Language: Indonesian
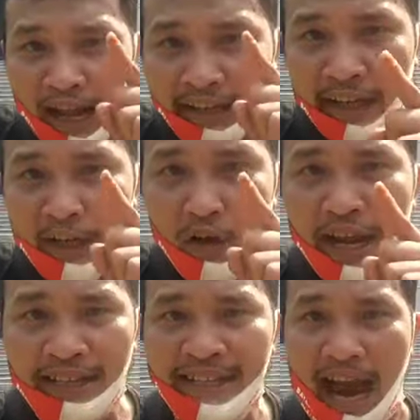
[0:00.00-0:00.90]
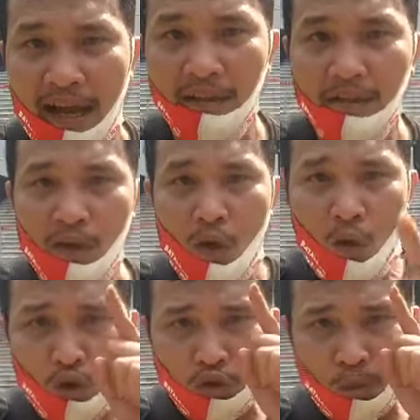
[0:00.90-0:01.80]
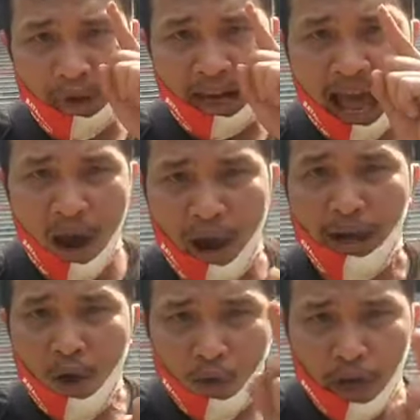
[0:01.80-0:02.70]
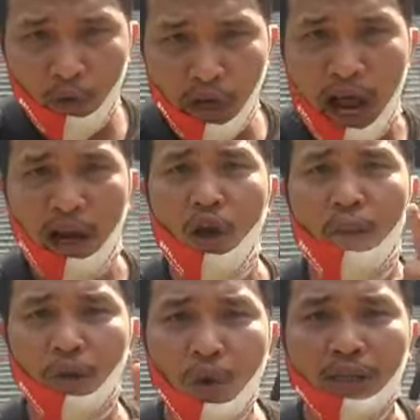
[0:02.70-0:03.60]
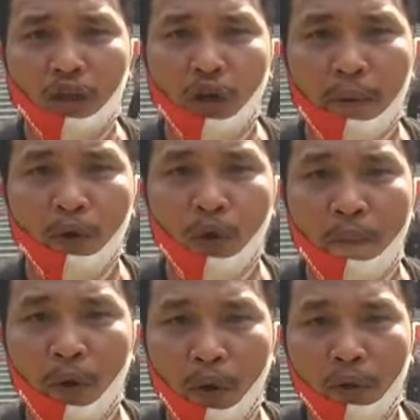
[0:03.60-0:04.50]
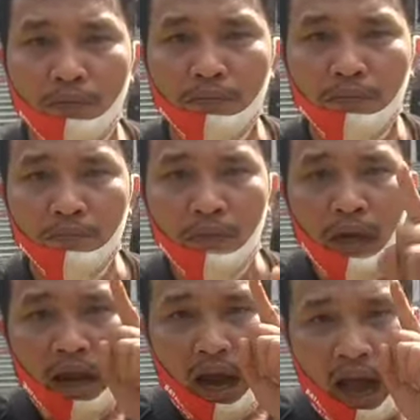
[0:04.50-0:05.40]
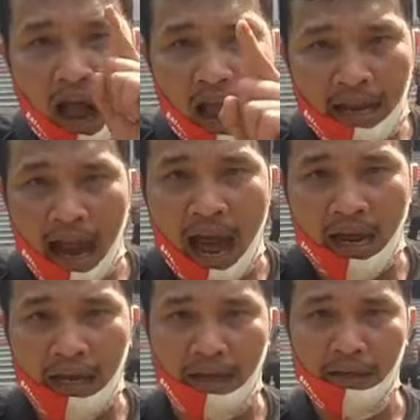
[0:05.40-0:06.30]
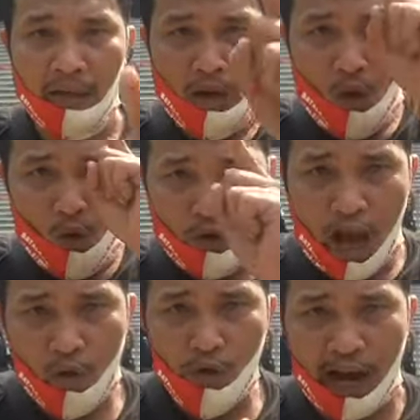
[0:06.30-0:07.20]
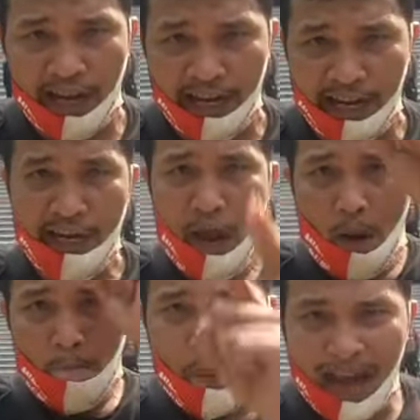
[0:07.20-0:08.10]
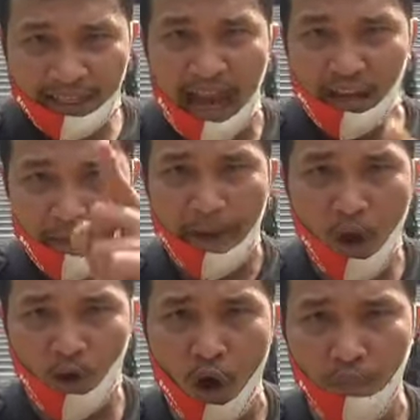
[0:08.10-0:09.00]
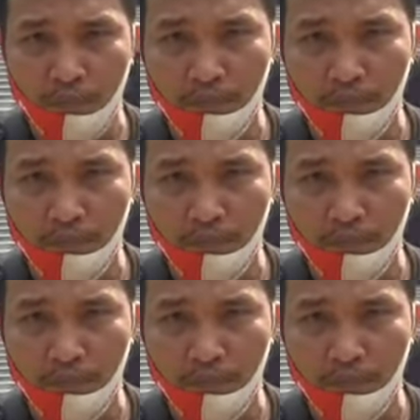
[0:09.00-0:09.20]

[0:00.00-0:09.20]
rakyat Indonesia untuk melawan Undang-Undang Nomor 2 Tahun 2020 agar undang-undang ini batal demi hukum.